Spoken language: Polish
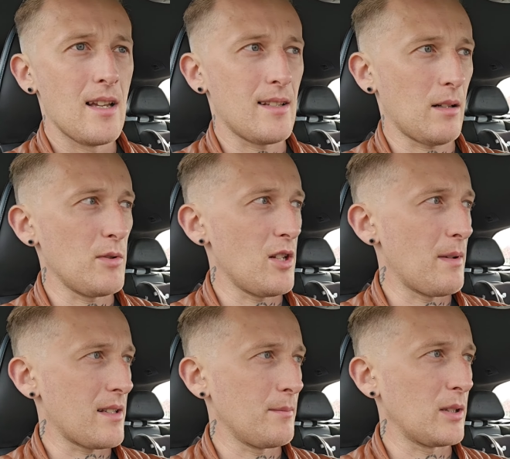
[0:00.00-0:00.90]

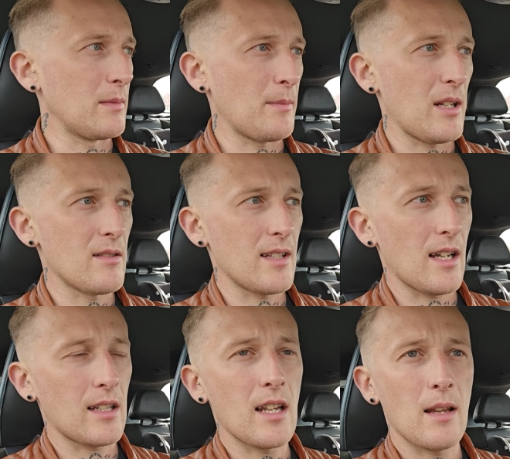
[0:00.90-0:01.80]
zarobicie bardzo podobne
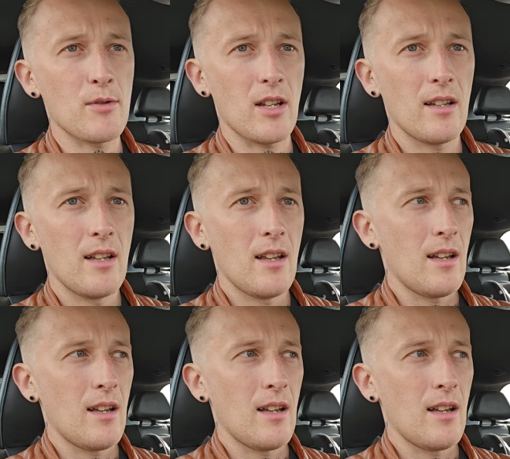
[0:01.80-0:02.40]
pieniądze, jak nie lepsze,